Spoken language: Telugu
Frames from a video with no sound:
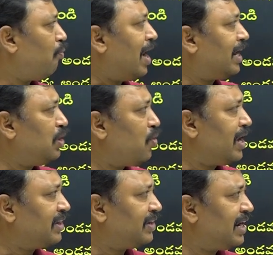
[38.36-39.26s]
వాటిలో
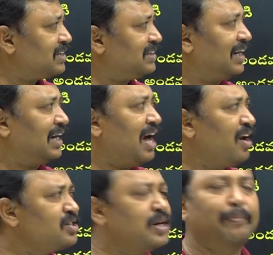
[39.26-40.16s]
ఎత్తైన
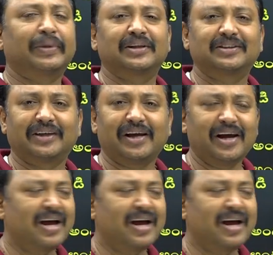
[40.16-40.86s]
శిఖరాలకు సంబంధించి